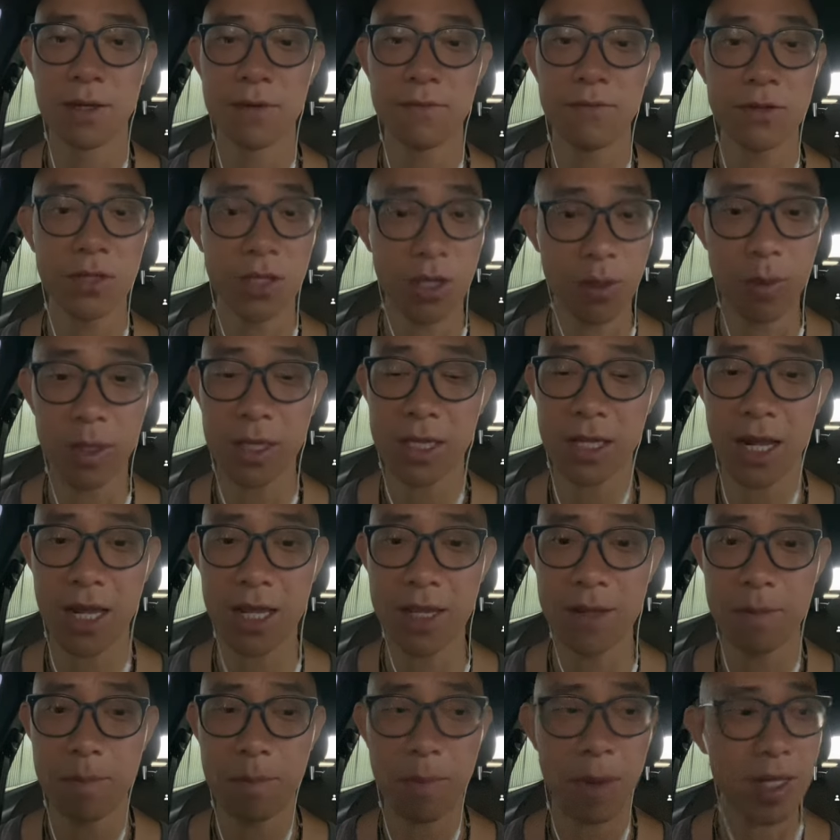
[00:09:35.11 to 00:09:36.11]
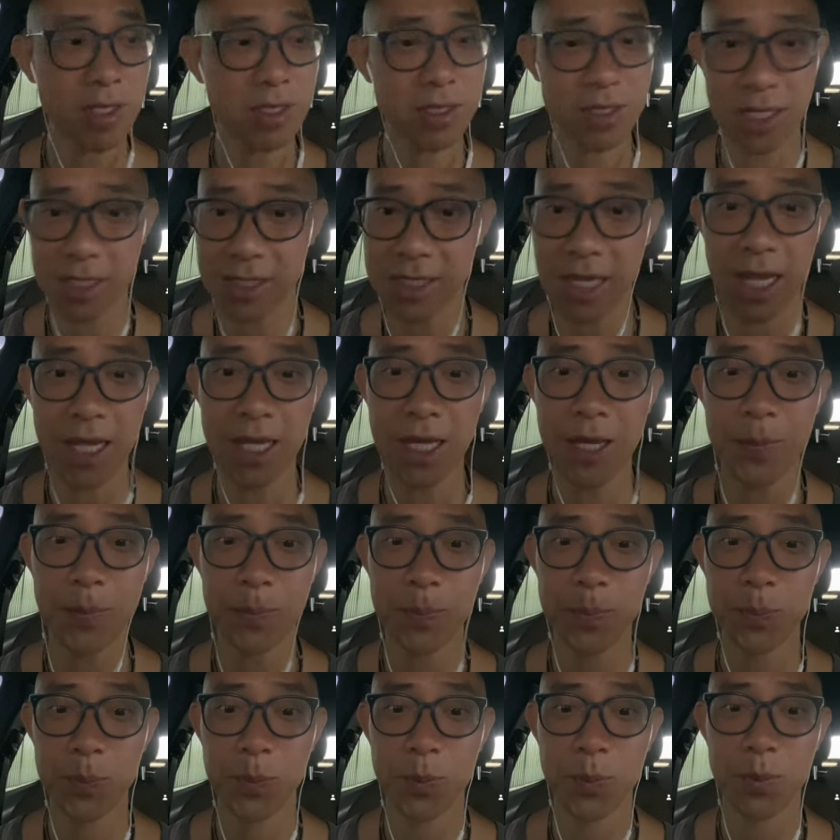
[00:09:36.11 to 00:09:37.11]
và chuẩn bị tới đây bạn sẽ trải nghiệm
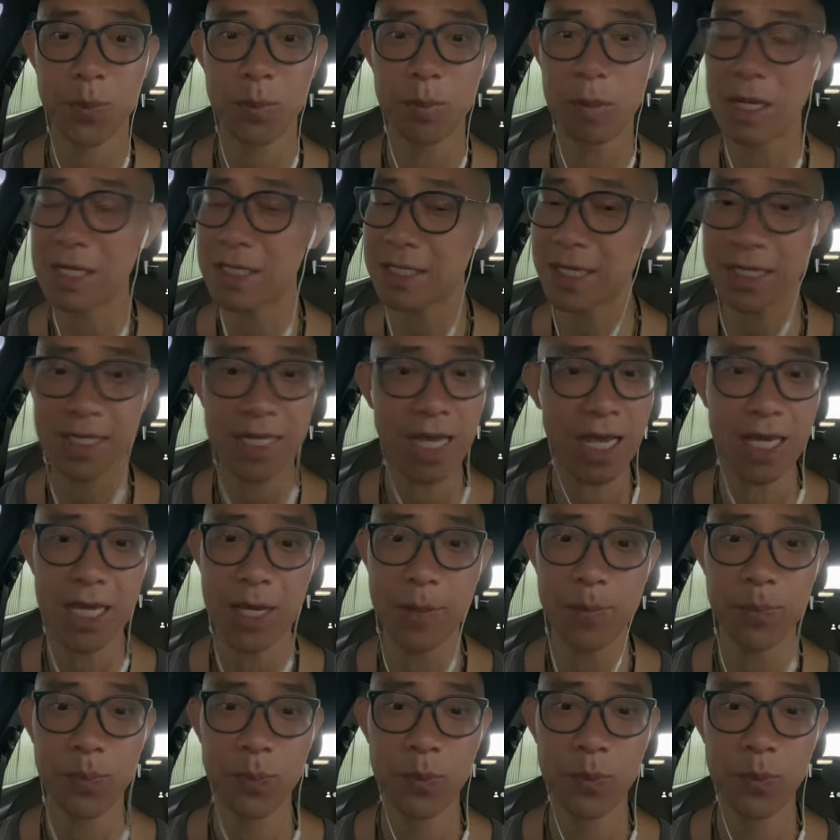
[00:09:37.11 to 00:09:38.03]
bạn sẽ trải nghiệm